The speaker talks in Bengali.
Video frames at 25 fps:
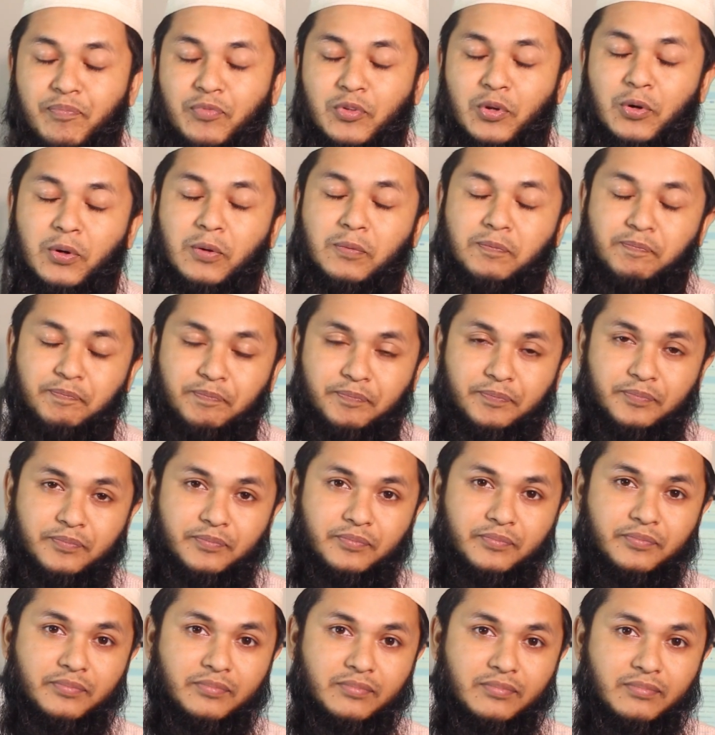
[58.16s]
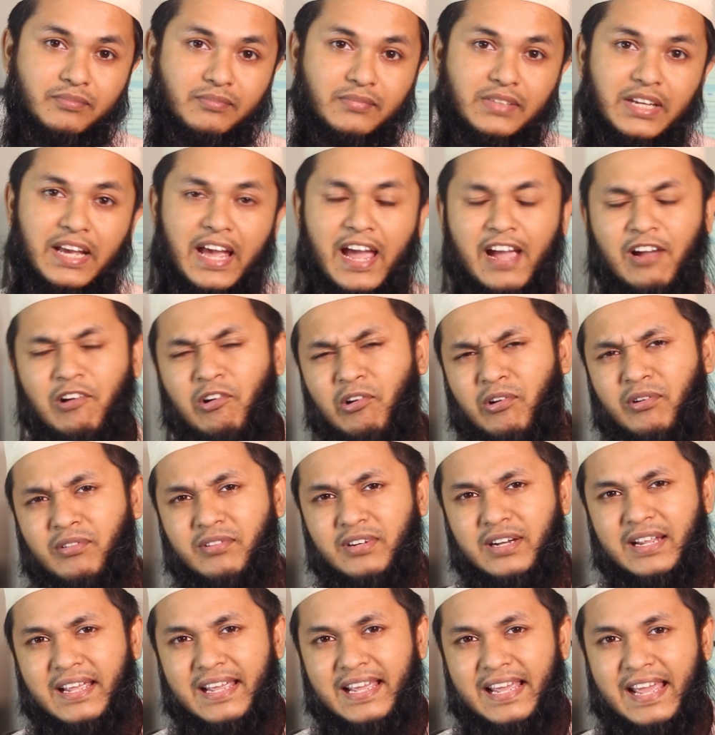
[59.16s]
তো এখন
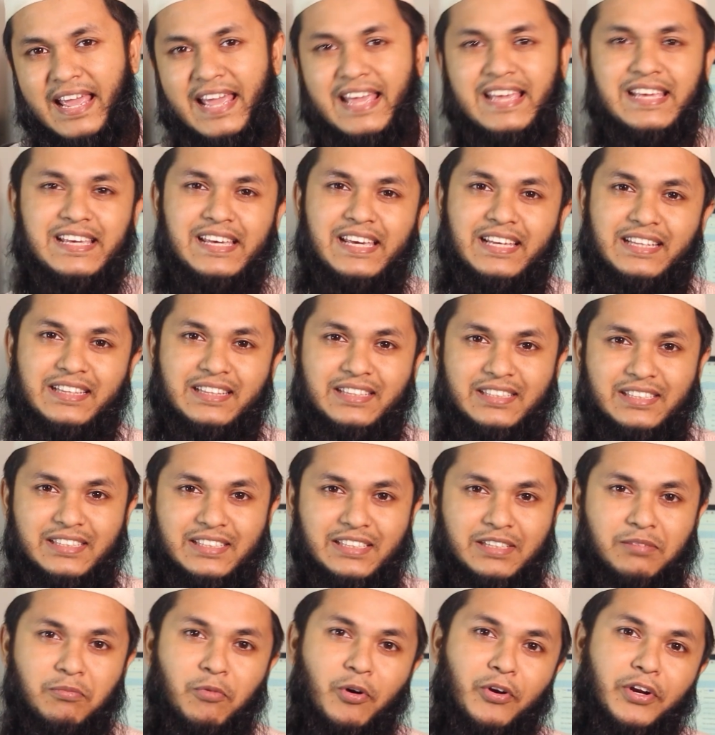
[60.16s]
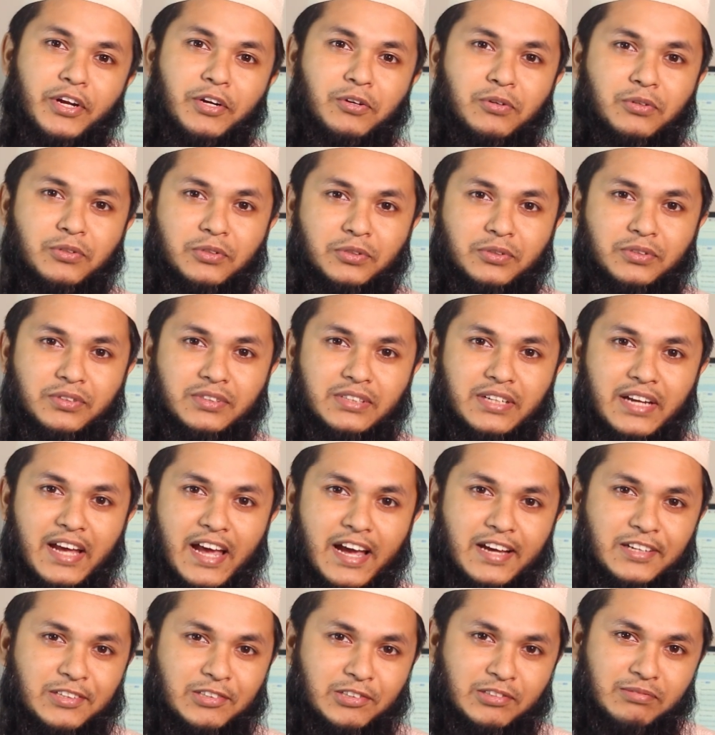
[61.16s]
এই ক্ষেত্রে মনে করুন
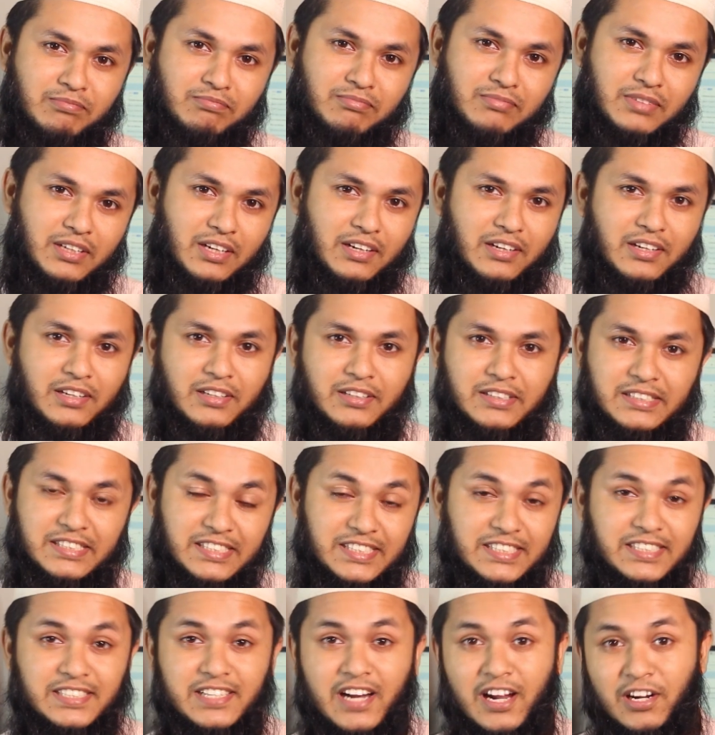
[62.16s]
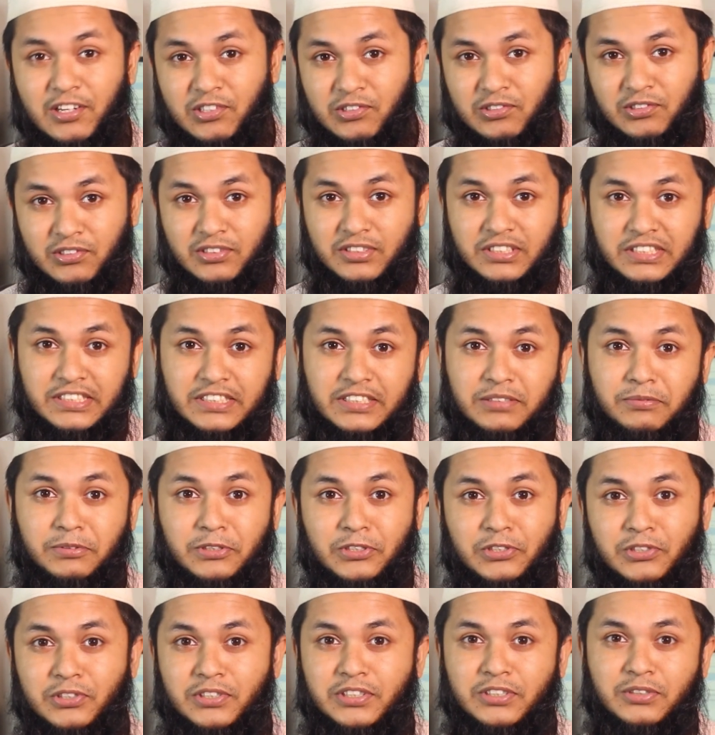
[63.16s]
একজন ইনস্ট্রাক্টর যিনি
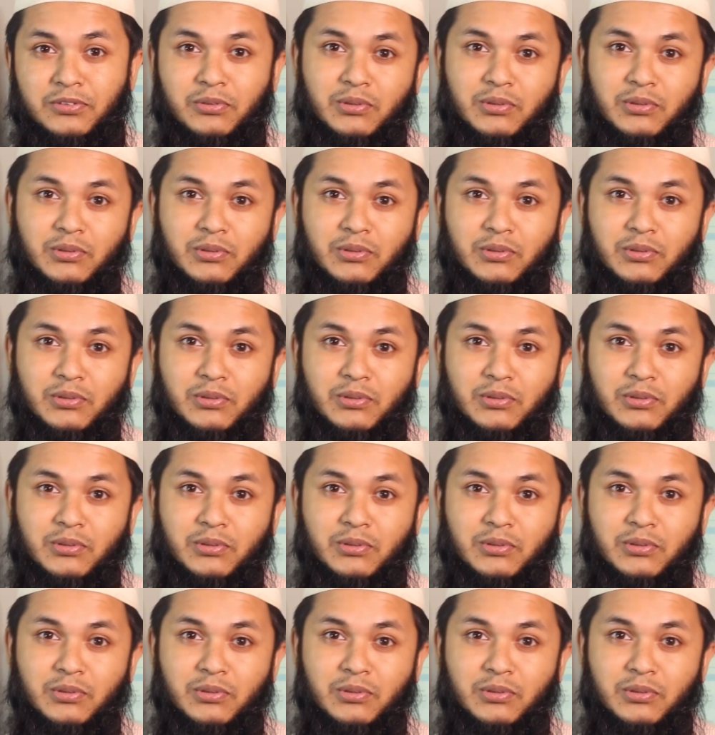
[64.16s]
ভিডিওটি